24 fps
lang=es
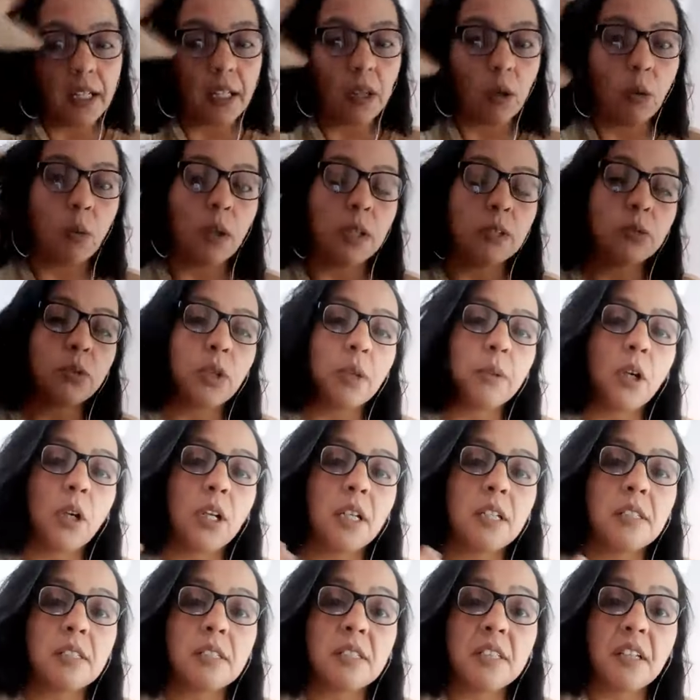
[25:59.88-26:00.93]
en cuanto a
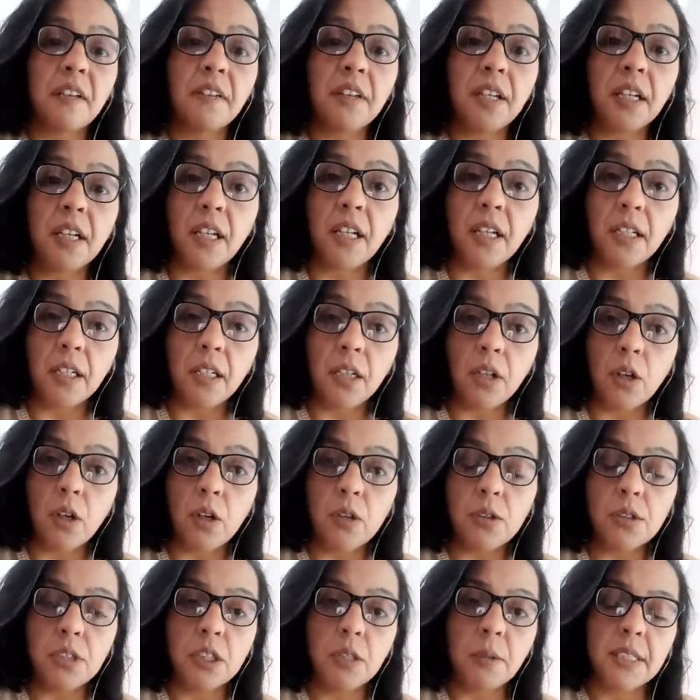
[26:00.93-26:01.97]
violencia de
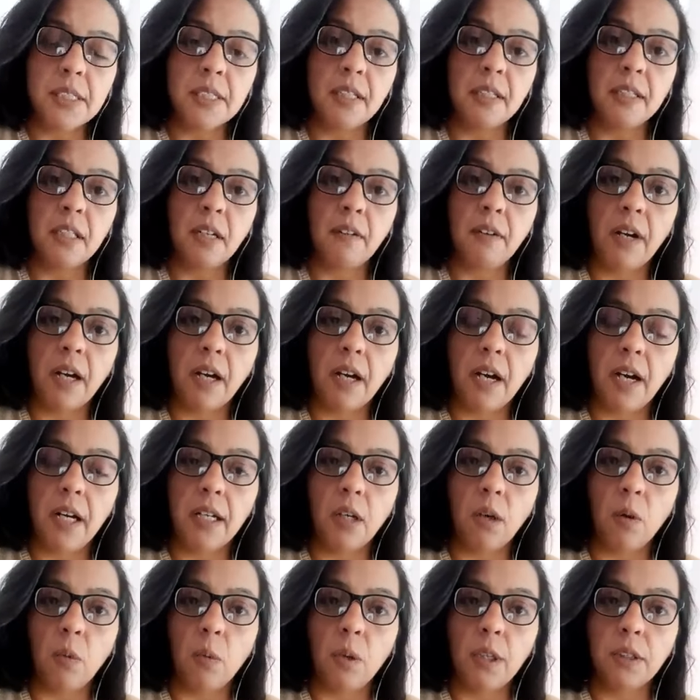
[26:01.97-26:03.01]
género, si vas a trabajar
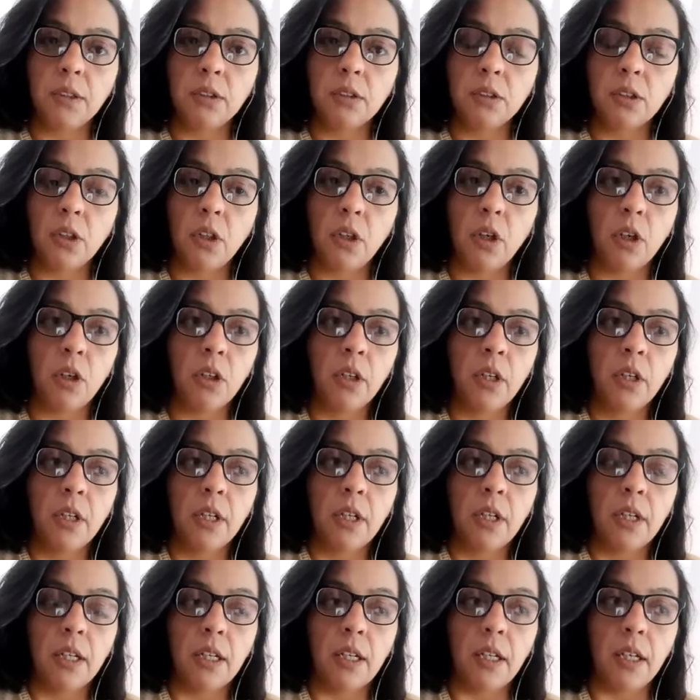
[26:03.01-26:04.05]
en cuanto
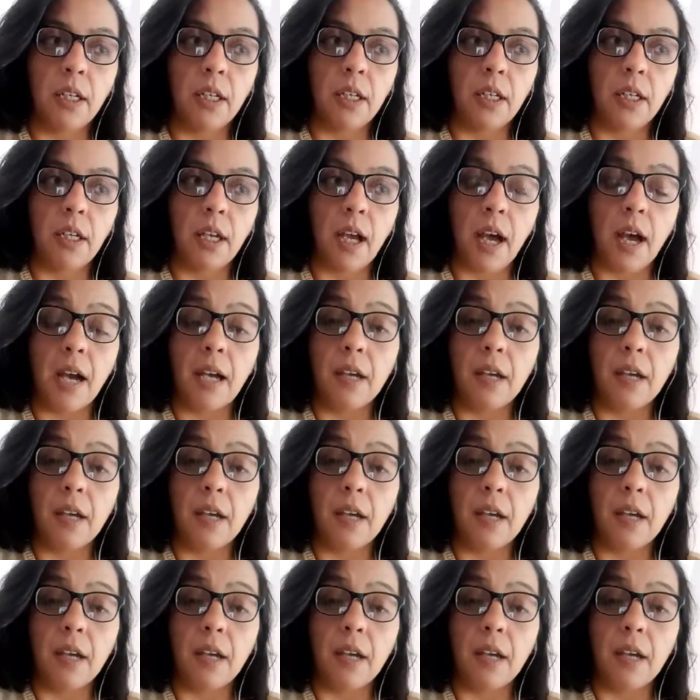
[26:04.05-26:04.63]
eh, a